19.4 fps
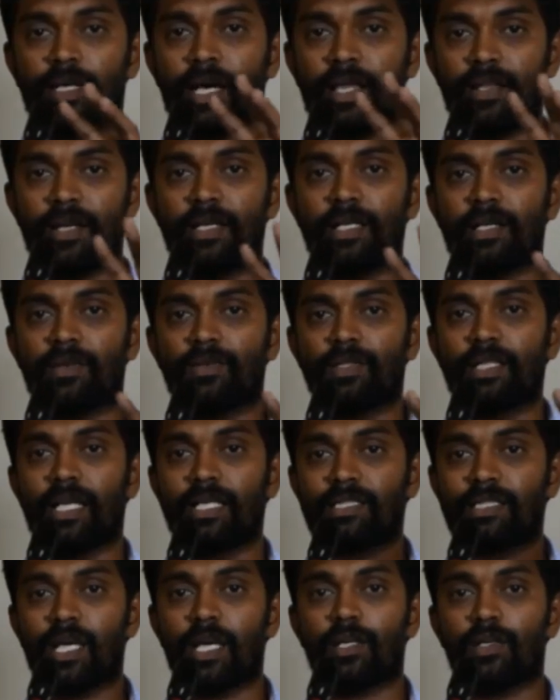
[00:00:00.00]
அதில் நீங்கள் வந்து
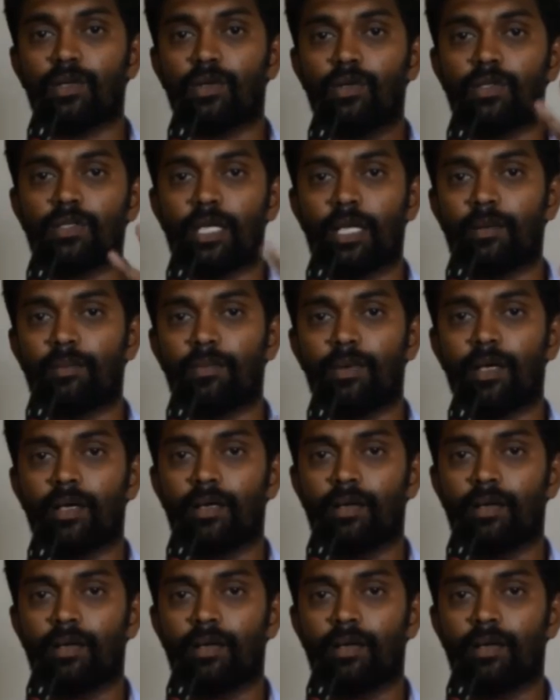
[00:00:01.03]
எஸ்ஆர்னோ டைப்